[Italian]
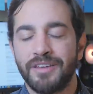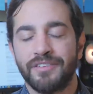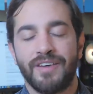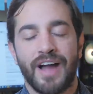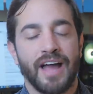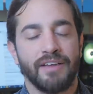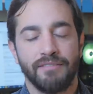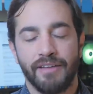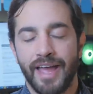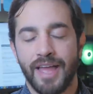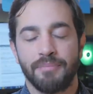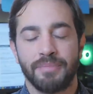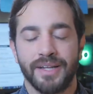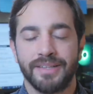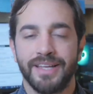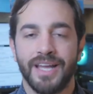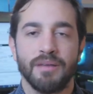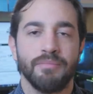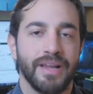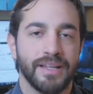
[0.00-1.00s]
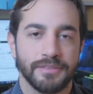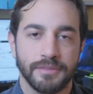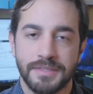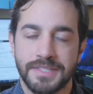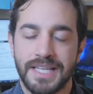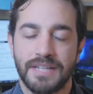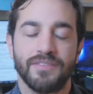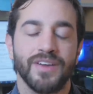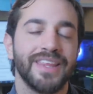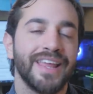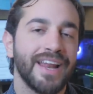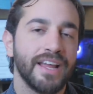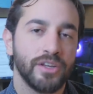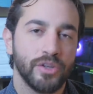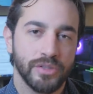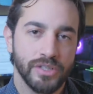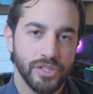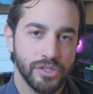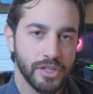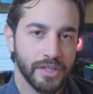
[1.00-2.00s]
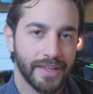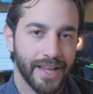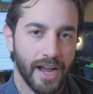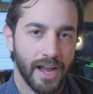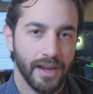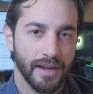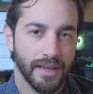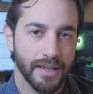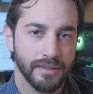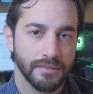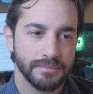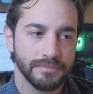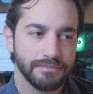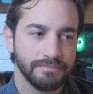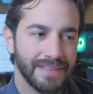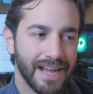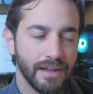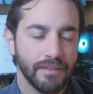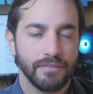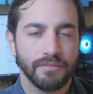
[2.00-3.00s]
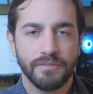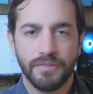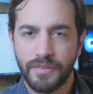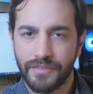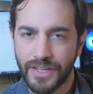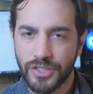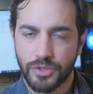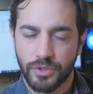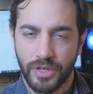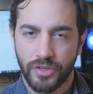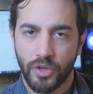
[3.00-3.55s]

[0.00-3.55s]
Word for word: 5 è praticamente un salvadanaio digitale, ma vi faccio una